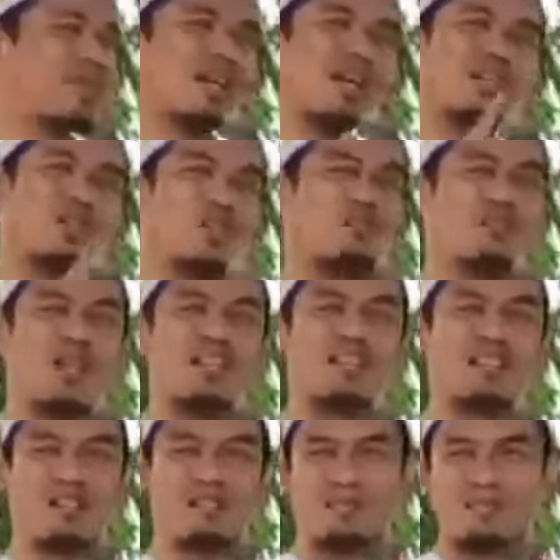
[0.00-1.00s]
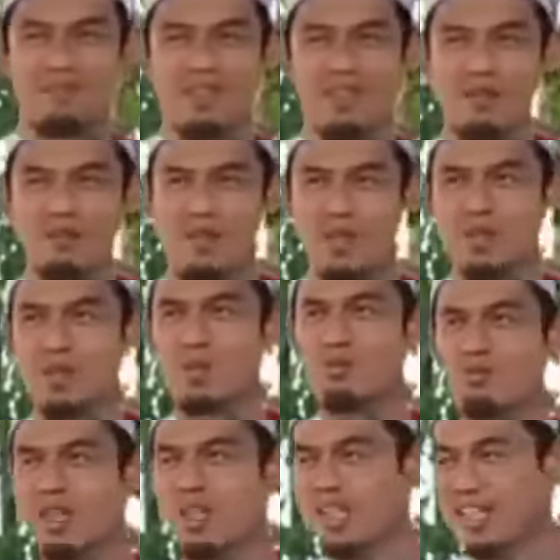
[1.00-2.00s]
beri antum nasab? Emang
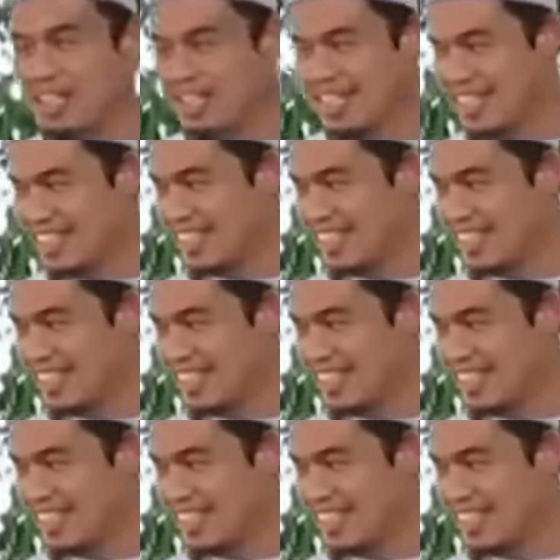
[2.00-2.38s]
belum milih?